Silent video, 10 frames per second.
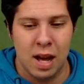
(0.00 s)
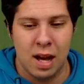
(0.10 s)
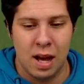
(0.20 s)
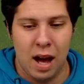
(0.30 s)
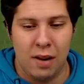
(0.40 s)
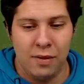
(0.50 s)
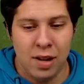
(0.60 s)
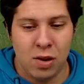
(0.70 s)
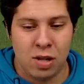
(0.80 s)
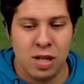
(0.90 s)
Äh, an
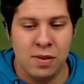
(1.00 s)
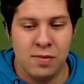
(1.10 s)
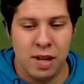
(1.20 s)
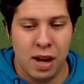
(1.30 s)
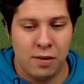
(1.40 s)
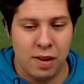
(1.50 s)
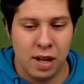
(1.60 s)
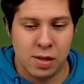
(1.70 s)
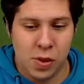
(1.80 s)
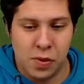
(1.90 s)
Vlogs lieben wir, wir
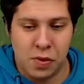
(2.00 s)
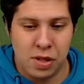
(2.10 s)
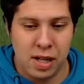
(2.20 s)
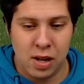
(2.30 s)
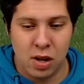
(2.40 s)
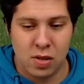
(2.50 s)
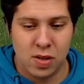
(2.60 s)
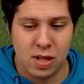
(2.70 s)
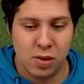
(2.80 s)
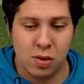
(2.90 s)
ja zum Beispiel von denen oder
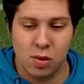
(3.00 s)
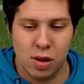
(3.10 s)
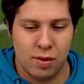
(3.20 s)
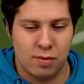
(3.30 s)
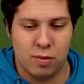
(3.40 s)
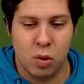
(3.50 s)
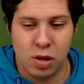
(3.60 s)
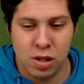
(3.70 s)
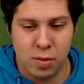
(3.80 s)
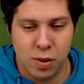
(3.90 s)
sowas, guck, oder
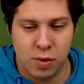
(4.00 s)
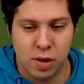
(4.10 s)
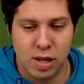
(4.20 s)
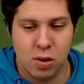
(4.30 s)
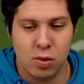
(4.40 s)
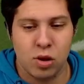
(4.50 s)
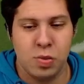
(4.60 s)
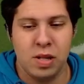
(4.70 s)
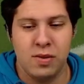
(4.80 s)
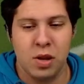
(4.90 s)
gucke ich zum Beispiel von denen an
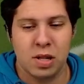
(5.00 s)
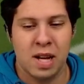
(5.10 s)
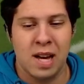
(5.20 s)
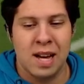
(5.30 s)
ungespielte Vlogs.